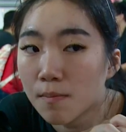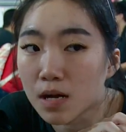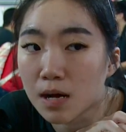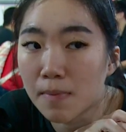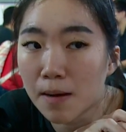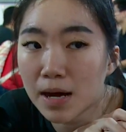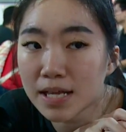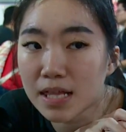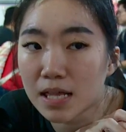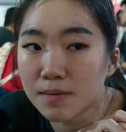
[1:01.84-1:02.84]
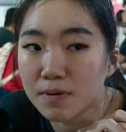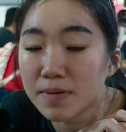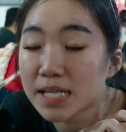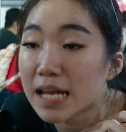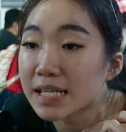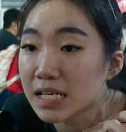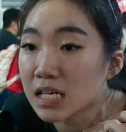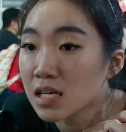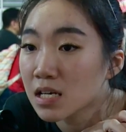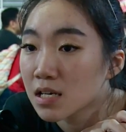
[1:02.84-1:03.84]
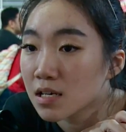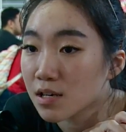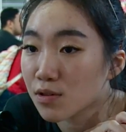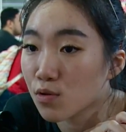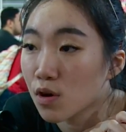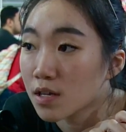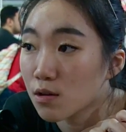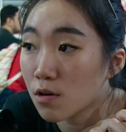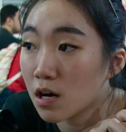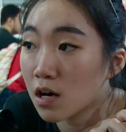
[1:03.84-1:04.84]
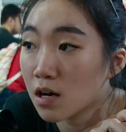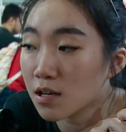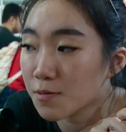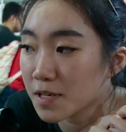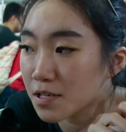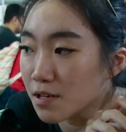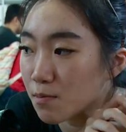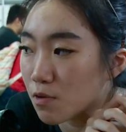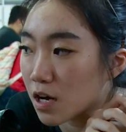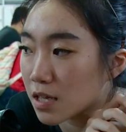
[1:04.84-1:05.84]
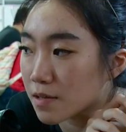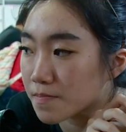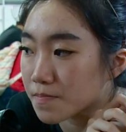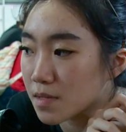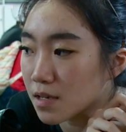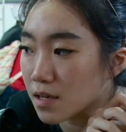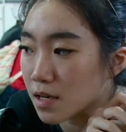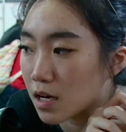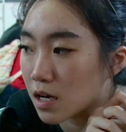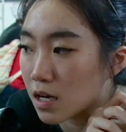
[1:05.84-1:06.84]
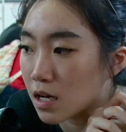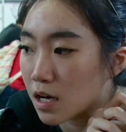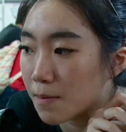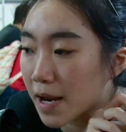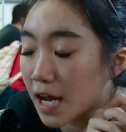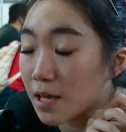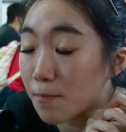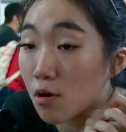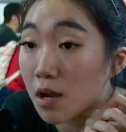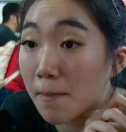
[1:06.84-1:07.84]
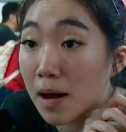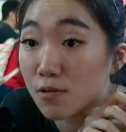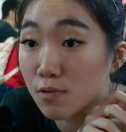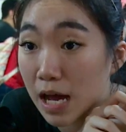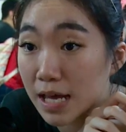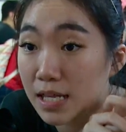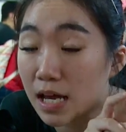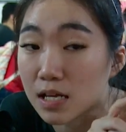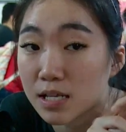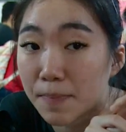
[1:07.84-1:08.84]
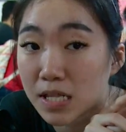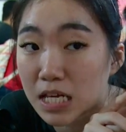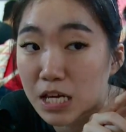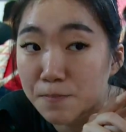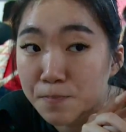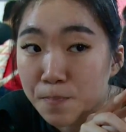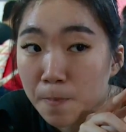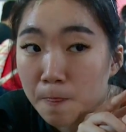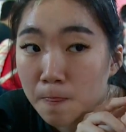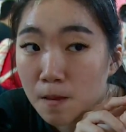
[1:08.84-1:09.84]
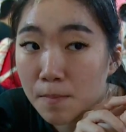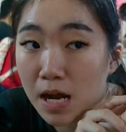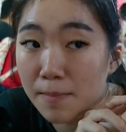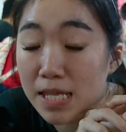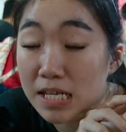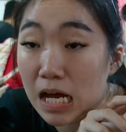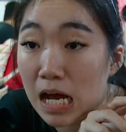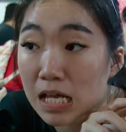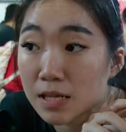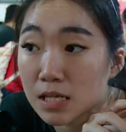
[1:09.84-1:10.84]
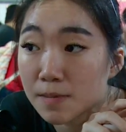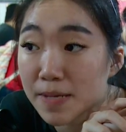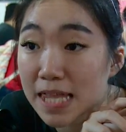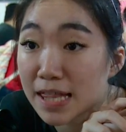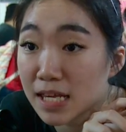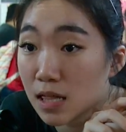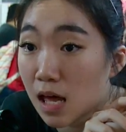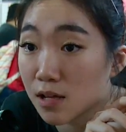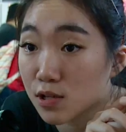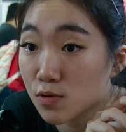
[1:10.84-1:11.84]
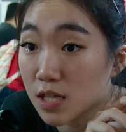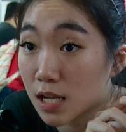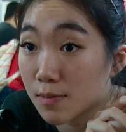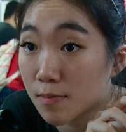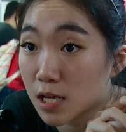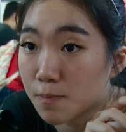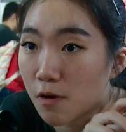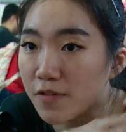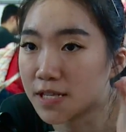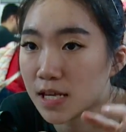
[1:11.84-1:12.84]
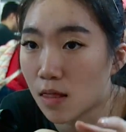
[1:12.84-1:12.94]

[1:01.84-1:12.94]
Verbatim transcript: berkembang banget dan lebih besar sih gitu uh, especially buat ini uh, mereka ada program baru kan yang seperti mereka mendatangkan petani langsung dari 15 provinsi